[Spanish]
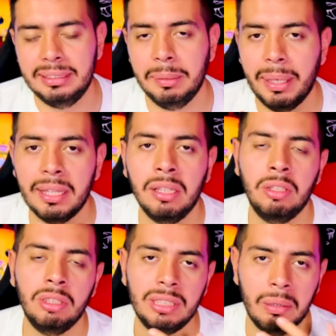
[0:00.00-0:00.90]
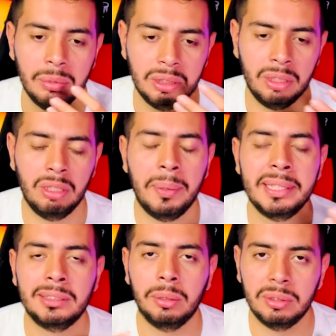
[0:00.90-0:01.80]
Si bien no sabemos si son todavía
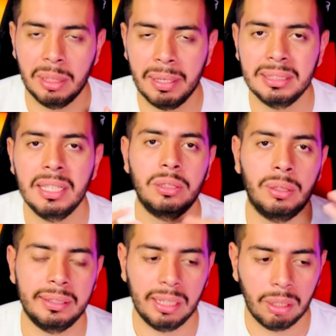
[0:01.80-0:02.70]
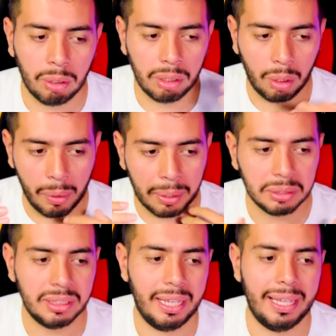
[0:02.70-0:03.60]
exclusivas, su catálogo de
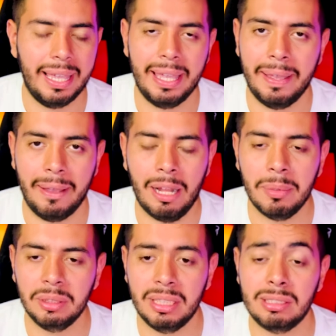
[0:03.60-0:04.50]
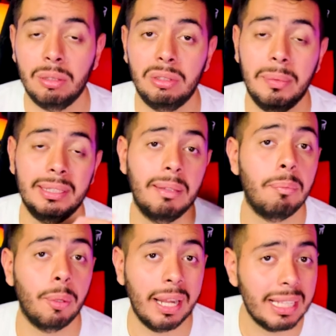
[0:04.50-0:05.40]
juegos, eh, al menos exclusivas
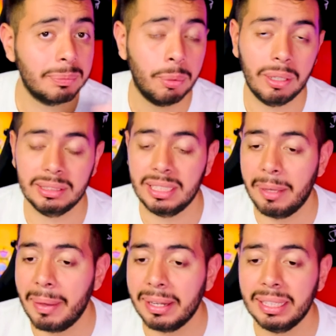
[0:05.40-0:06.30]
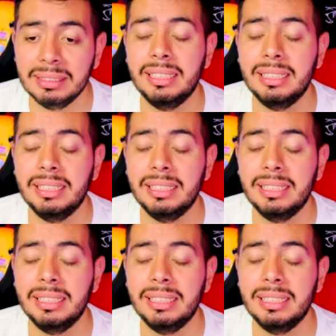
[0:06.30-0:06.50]
temporales, por así llamarlas.